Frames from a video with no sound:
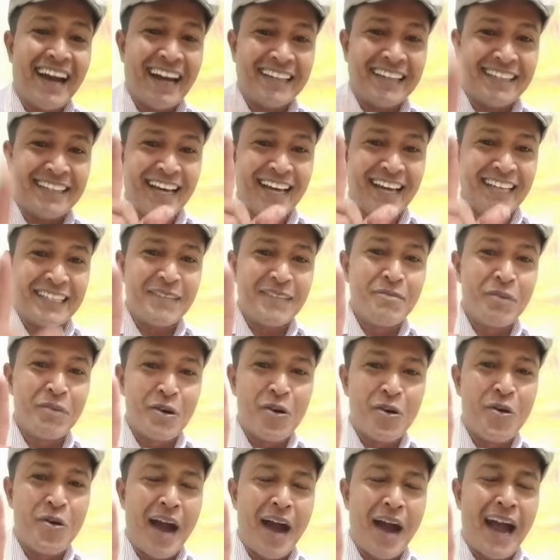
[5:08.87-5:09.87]
Hati-hati
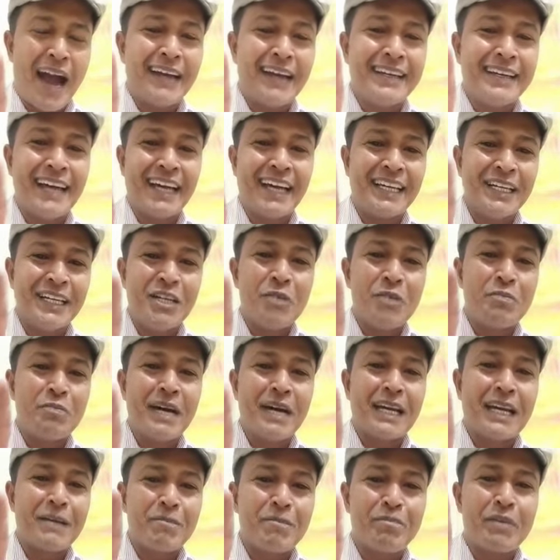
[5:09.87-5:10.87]
bro, Anda hidup
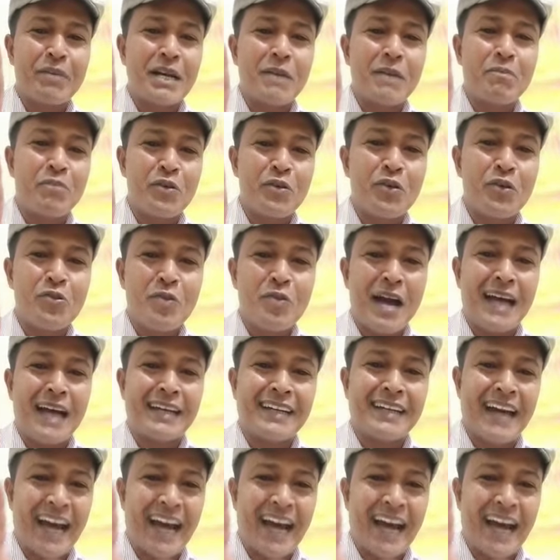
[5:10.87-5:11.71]
dari perpuluhan,